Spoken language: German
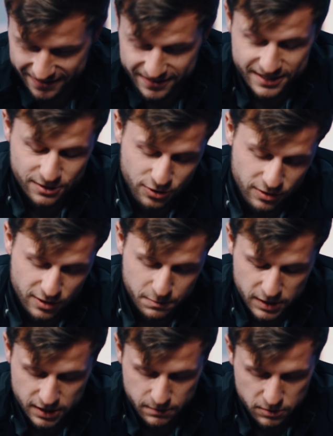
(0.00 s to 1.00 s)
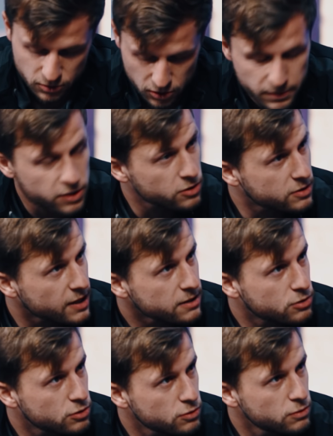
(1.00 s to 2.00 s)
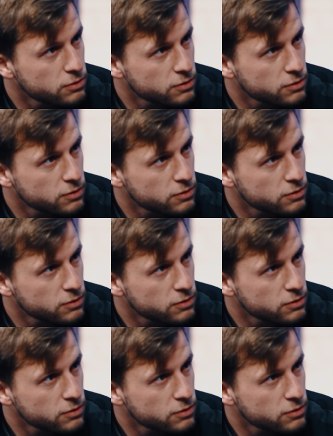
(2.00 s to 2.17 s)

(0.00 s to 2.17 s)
Aber es ist ein schönes Bild. Ich habe noch immer Kontakt zu you.